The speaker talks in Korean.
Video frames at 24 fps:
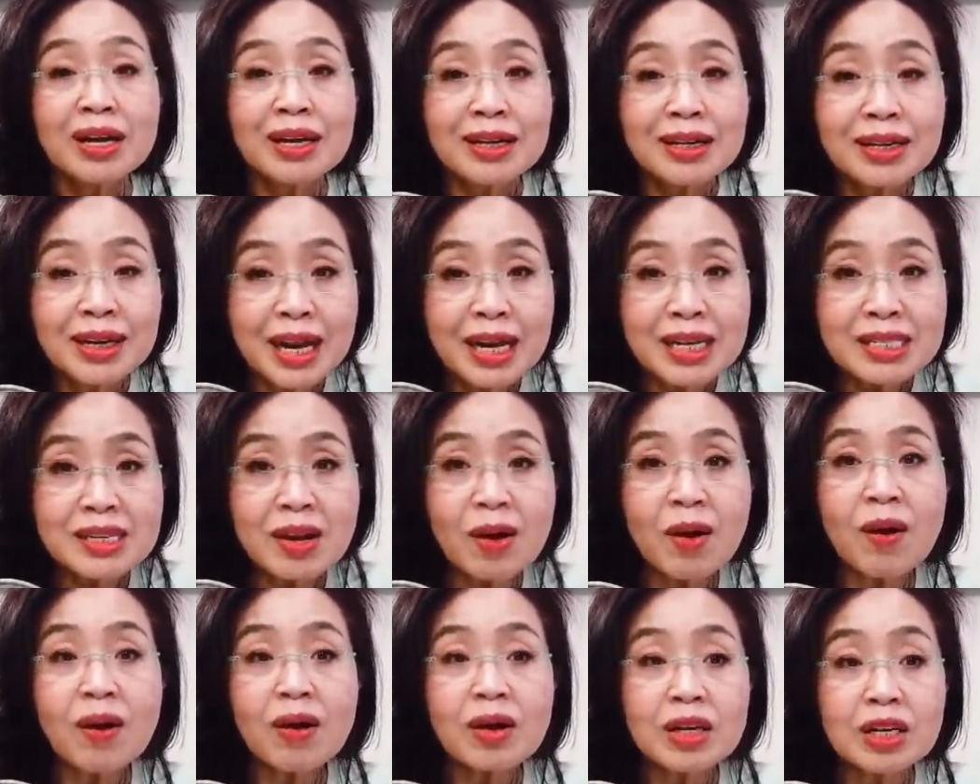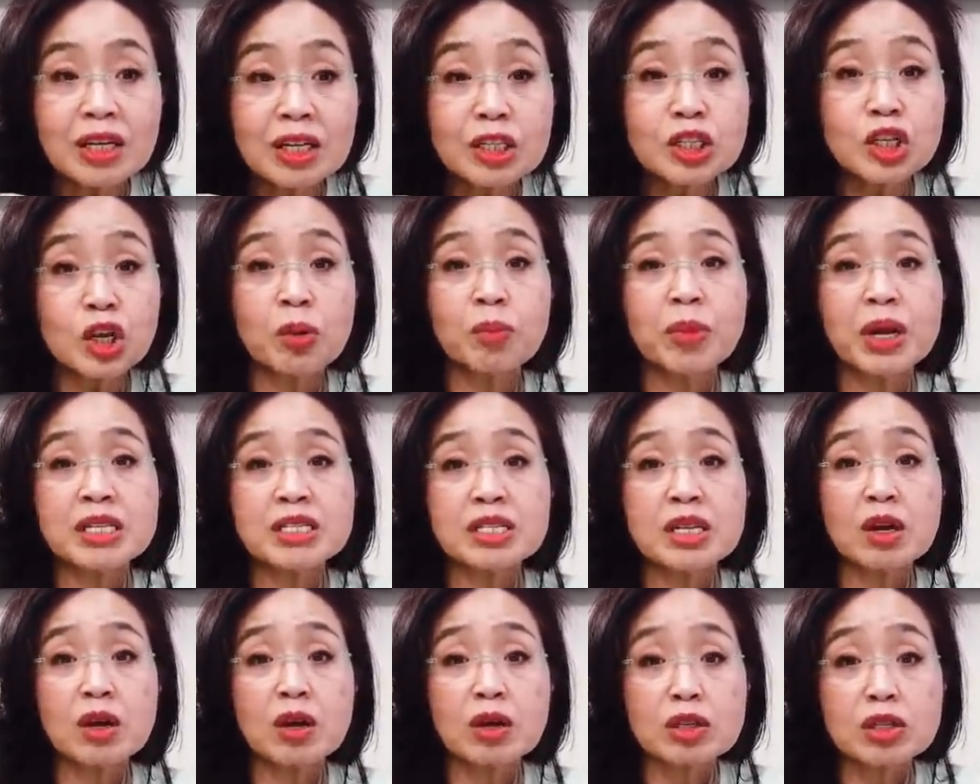그래서 그
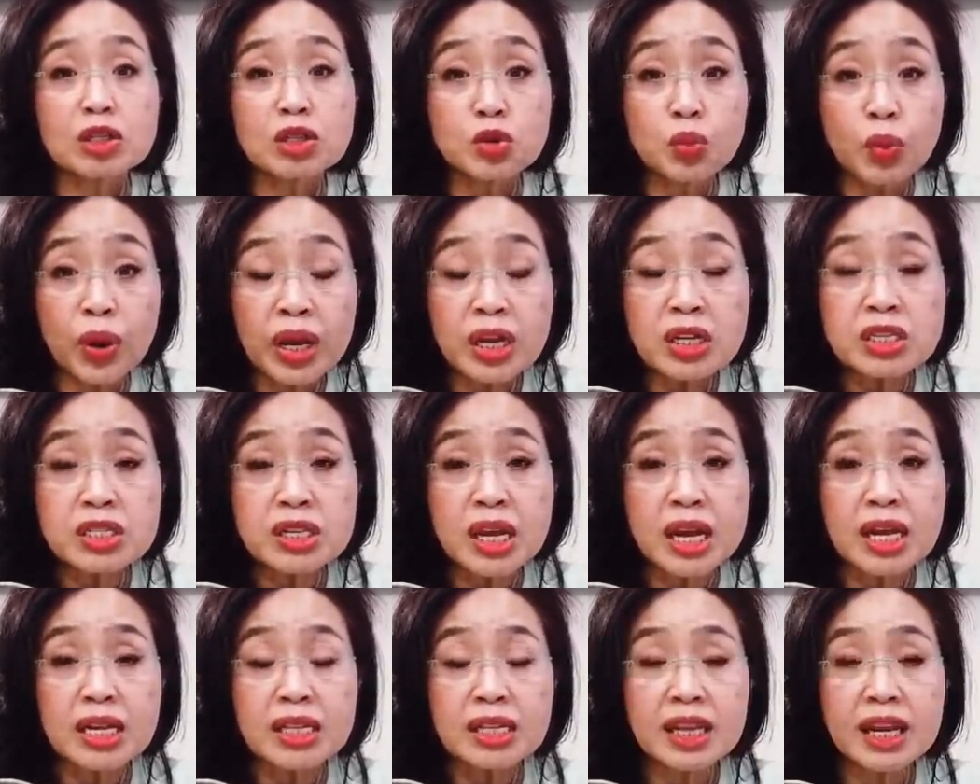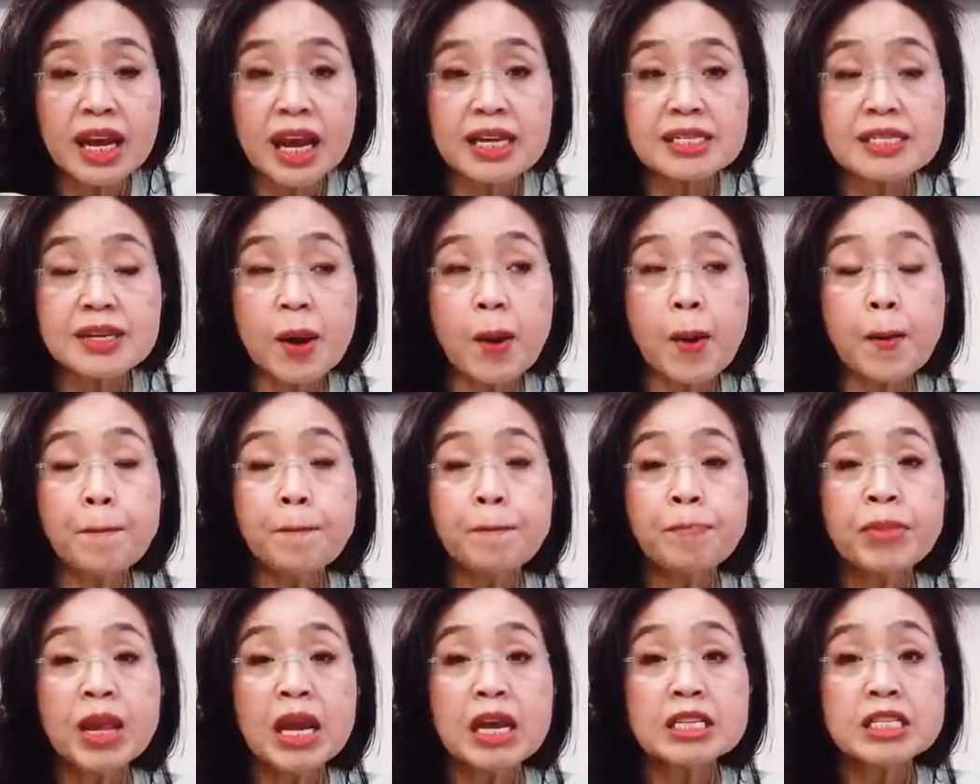점에서 스윙 스테이트에서
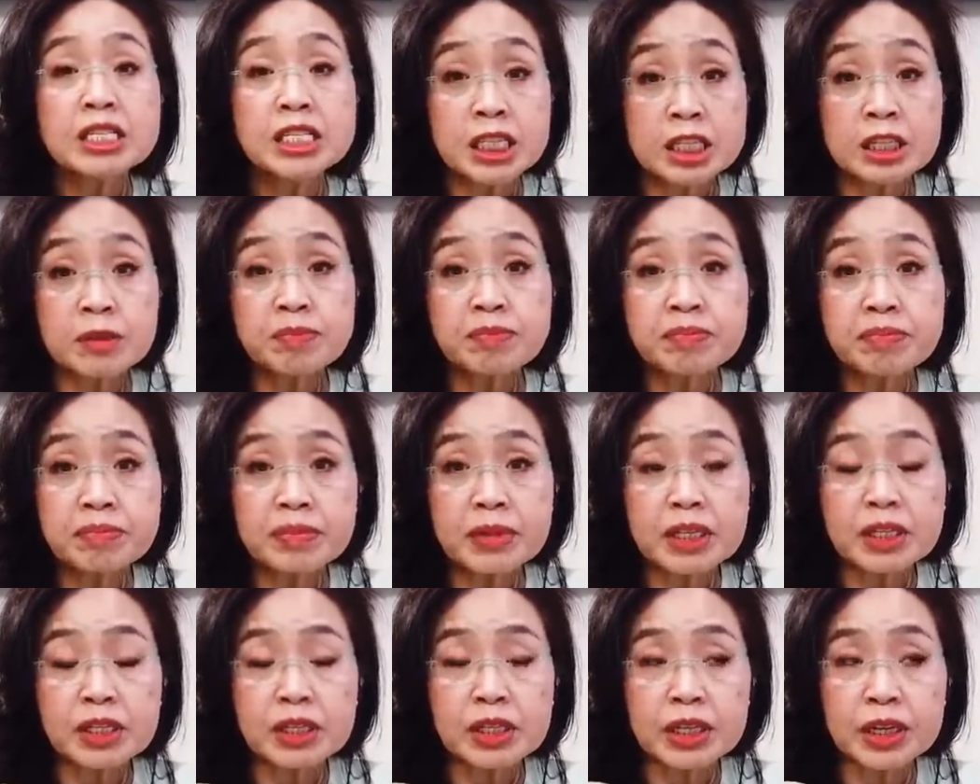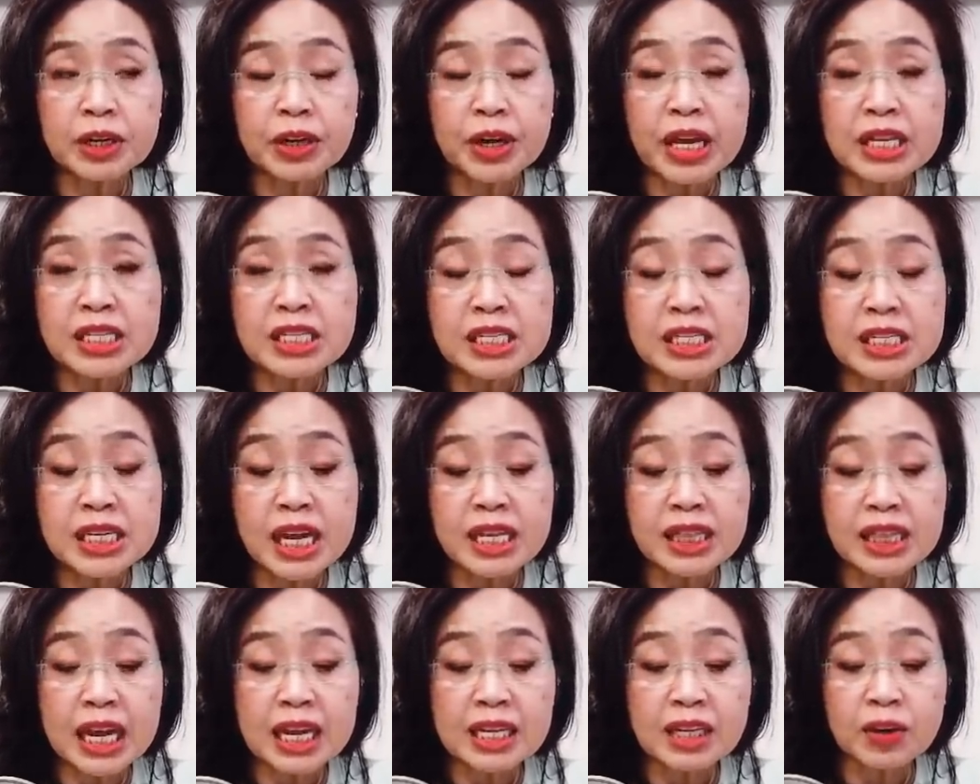지금 그 이렇게
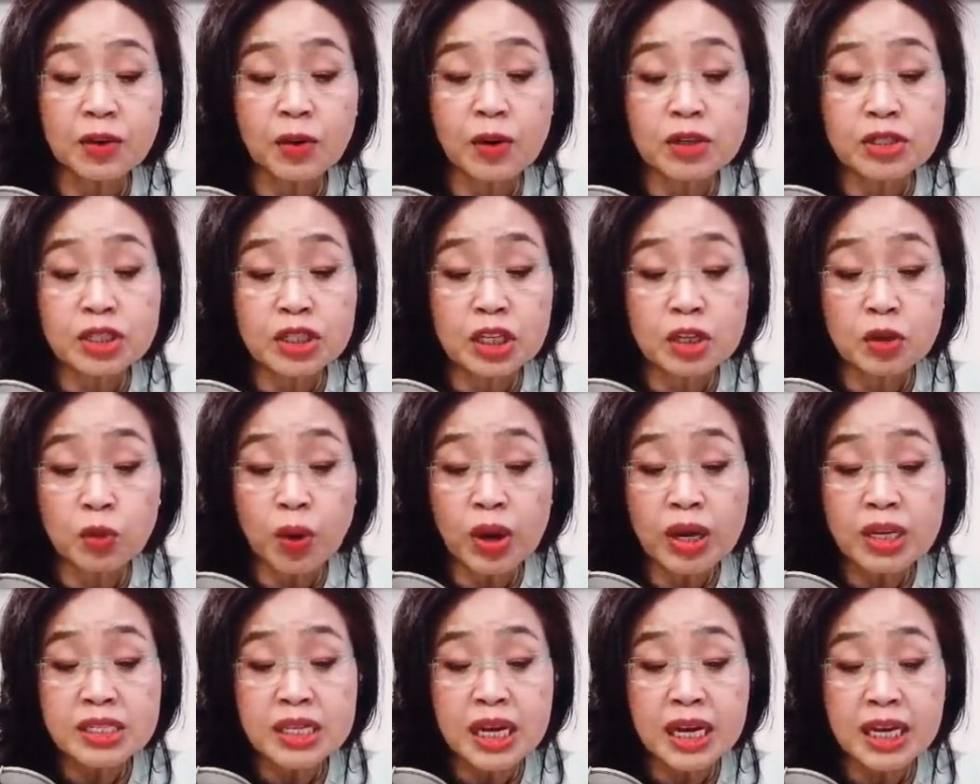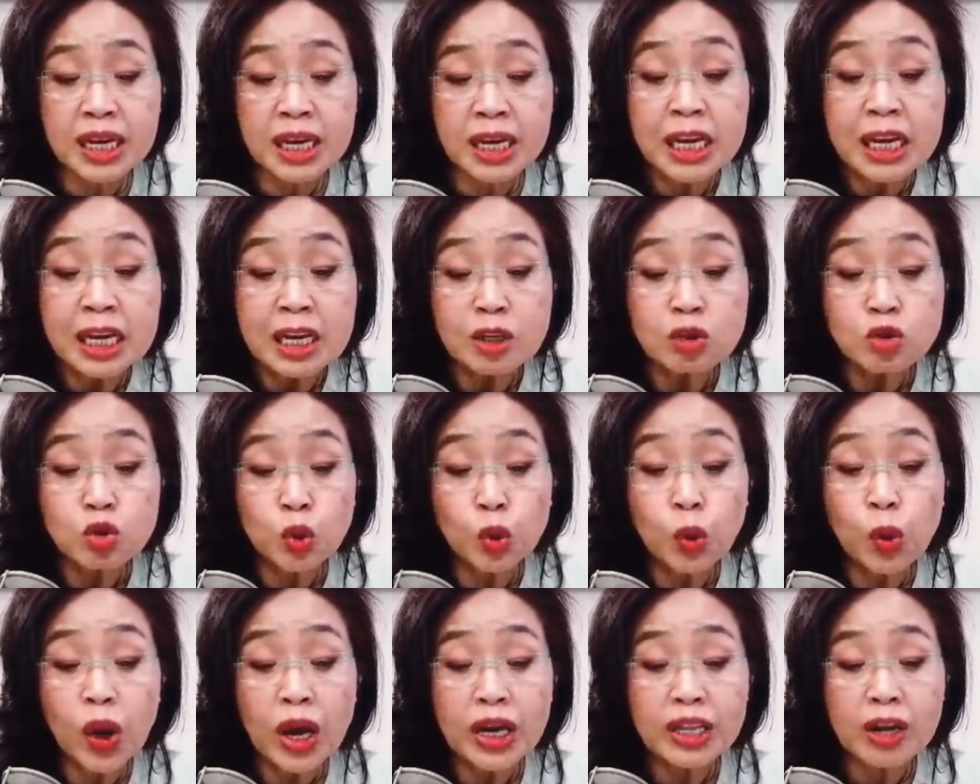지지했다는 것이 굉장히
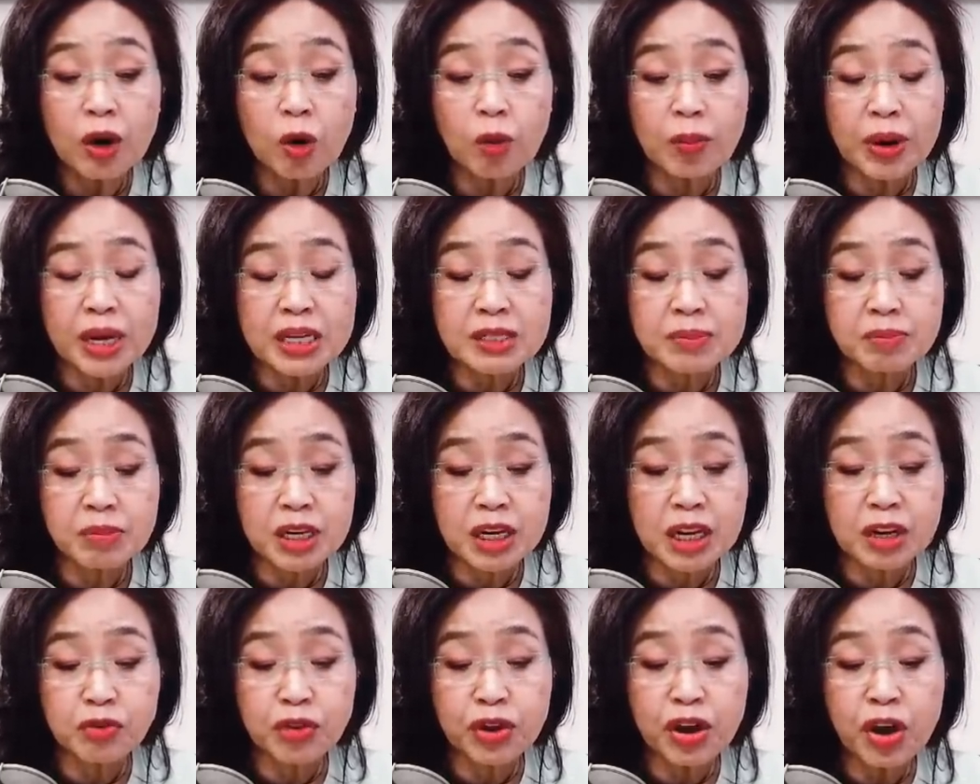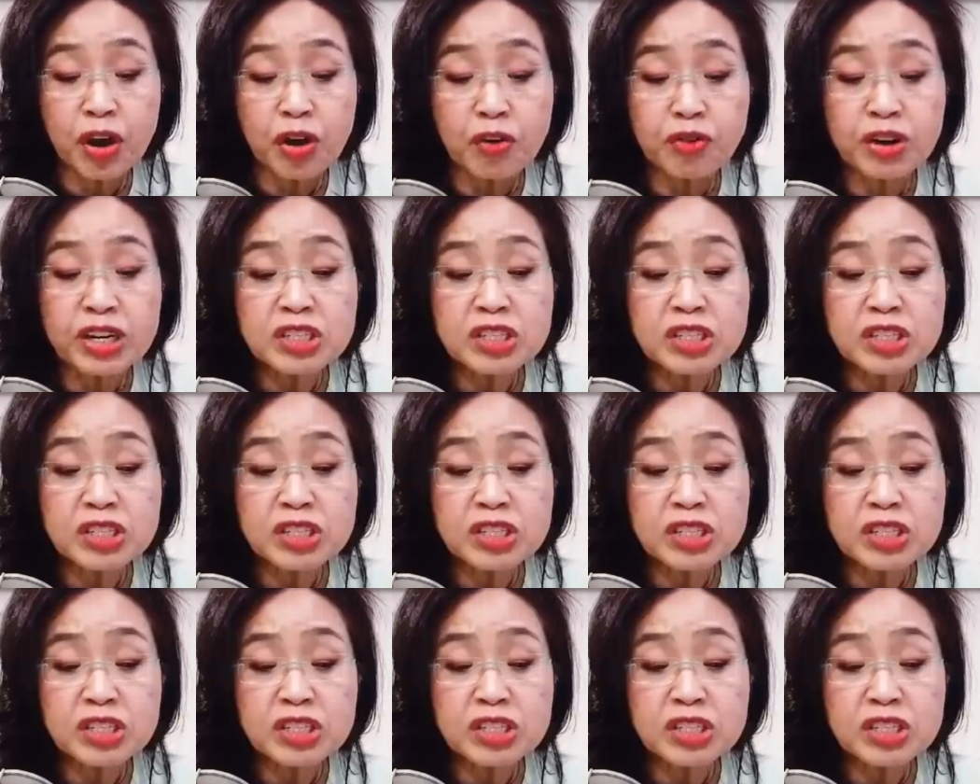중요하다고 말씀드리고요.